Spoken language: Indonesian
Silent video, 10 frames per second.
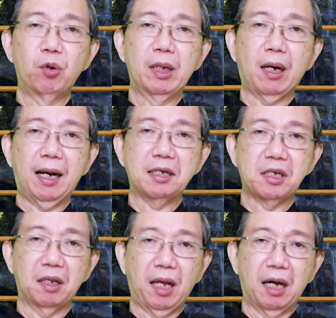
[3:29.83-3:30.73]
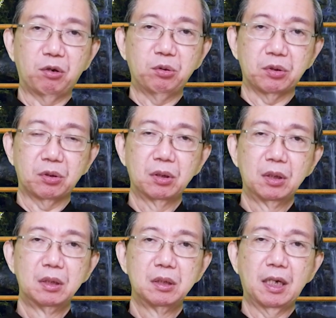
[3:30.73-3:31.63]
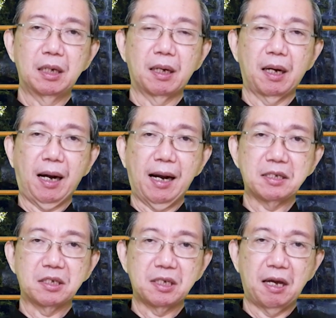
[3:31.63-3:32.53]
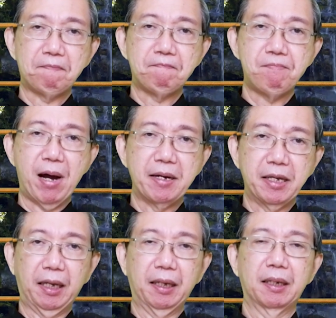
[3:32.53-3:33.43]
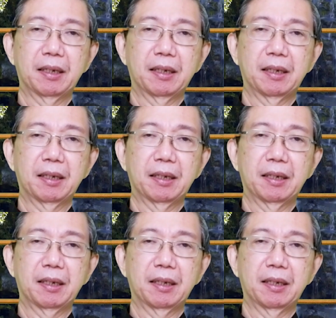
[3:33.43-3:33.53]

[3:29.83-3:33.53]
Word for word: oleh rasa takut dan rasa panik.